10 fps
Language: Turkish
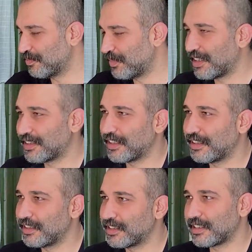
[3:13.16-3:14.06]

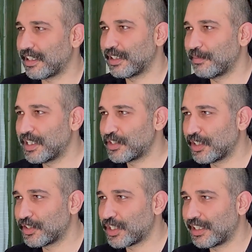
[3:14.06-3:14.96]
bardaklarını saklamaya
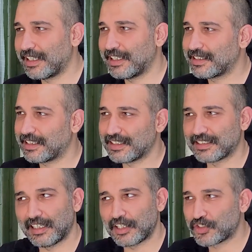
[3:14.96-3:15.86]
çalışan ne yazık ki
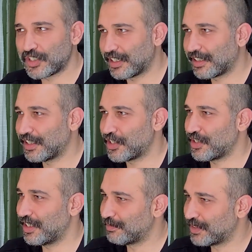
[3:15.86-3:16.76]
sanatçı
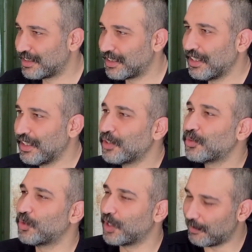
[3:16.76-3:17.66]
arkadaşlarımız çok
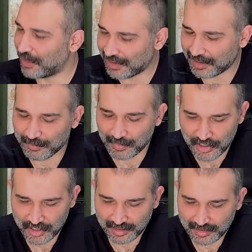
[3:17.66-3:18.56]
gördük. türemeye
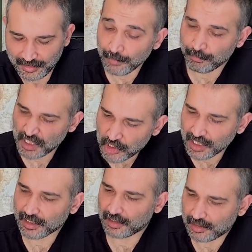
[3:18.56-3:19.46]
başladı. Bir
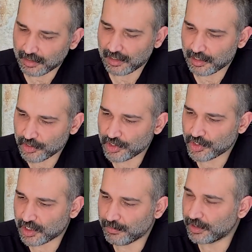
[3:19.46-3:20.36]
şekilde karşı
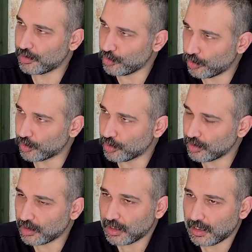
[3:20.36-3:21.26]
çıkmanın yolu
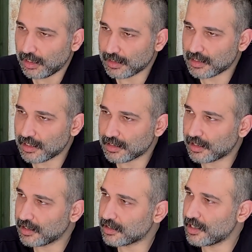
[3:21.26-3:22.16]

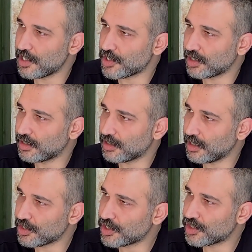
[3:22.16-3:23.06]
esasen nasıl
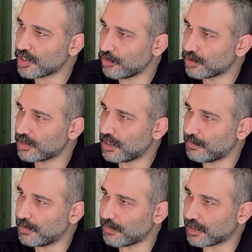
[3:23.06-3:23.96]
yaşadığını açıkça
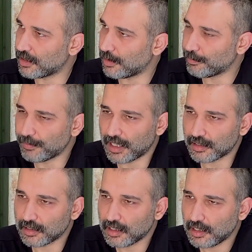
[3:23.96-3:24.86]
gösterebilmek. Yani
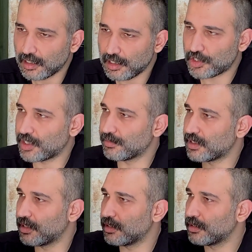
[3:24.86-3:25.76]
ben hiç
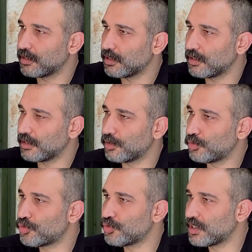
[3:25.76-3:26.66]
kimsenin e,
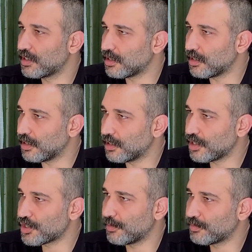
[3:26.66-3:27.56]
düşüncesiyle,
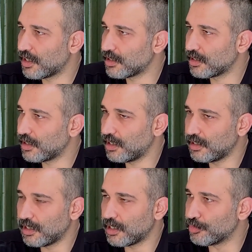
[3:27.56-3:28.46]
yaşam tarzıyla
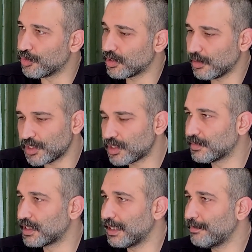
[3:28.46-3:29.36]
ilgilenmiyorsam hiç
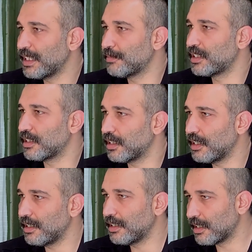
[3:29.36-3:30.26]
kimse de
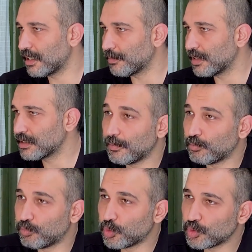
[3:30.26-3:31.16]
benimkiyle ilgilenemez.
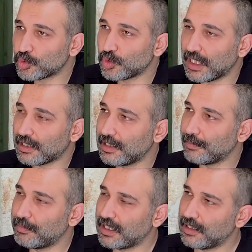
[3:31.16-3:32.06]
Bunu
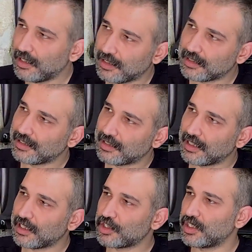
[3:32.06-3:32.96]
sürekli birilerinin
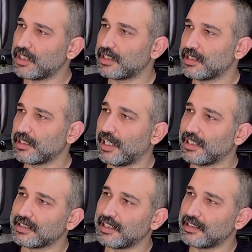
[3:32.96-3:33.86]
tırnak içerisinde
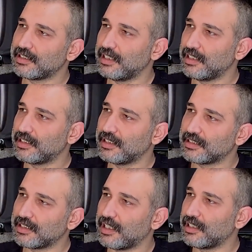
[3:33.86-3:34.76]
hassasiyetine
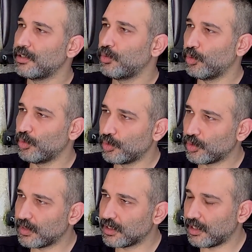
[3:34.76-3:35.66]
saygılı
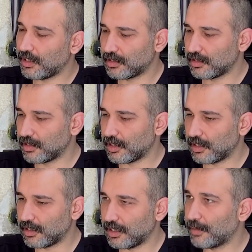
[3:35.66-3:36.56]
oluyorum adı
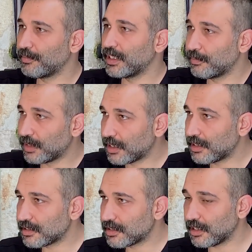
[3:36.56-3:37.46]
altında yapmayı
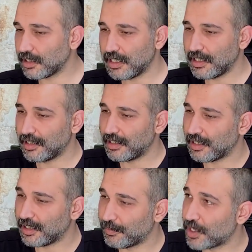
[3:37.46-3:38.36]
bırakırsak
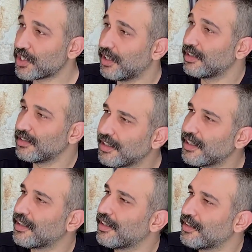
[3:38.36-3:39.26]
e, başkalarının
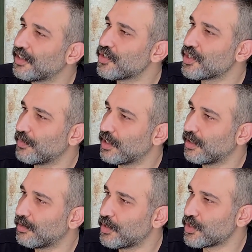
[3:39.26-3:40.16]
hayatlarını
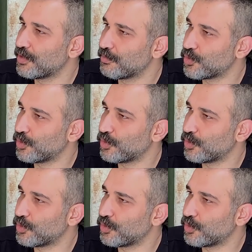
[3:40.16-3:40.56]
yaşamaya başlamış